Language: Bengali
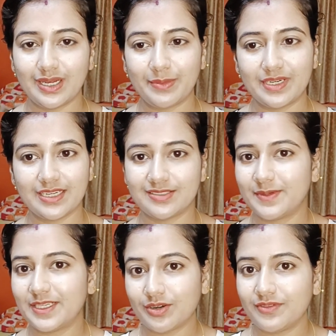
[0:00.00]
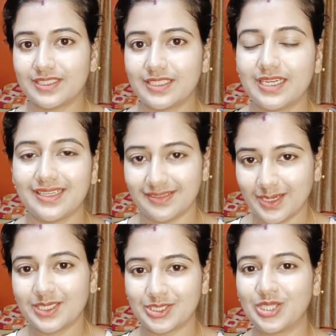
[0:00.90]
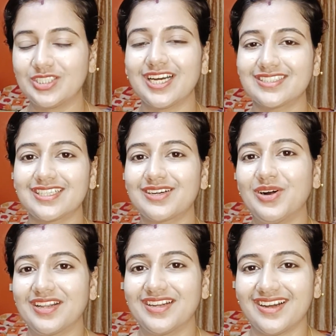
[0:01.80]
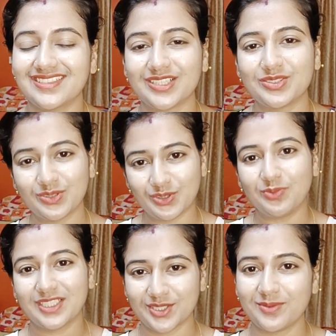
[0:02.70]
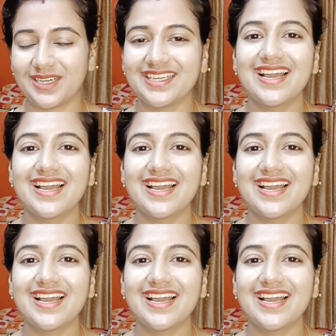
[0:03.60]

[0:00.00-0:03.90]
আমার হাজব্যান্ড অফার দিলে সহজে হাতছাড়া করে না সাধারণত তোমরা সবাই